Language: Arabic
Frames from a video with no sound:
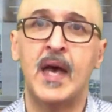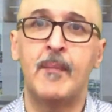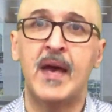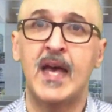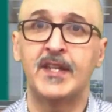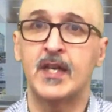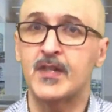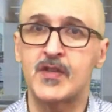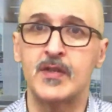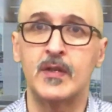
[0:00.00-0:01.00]
معهد
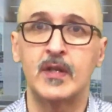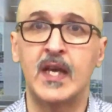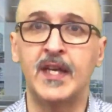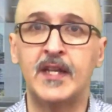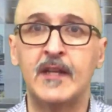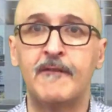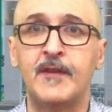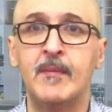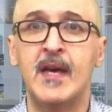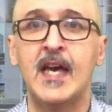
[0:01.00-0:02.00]
هدسون يعني
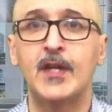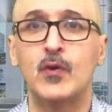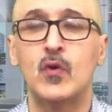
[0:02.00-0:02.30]
في معاهد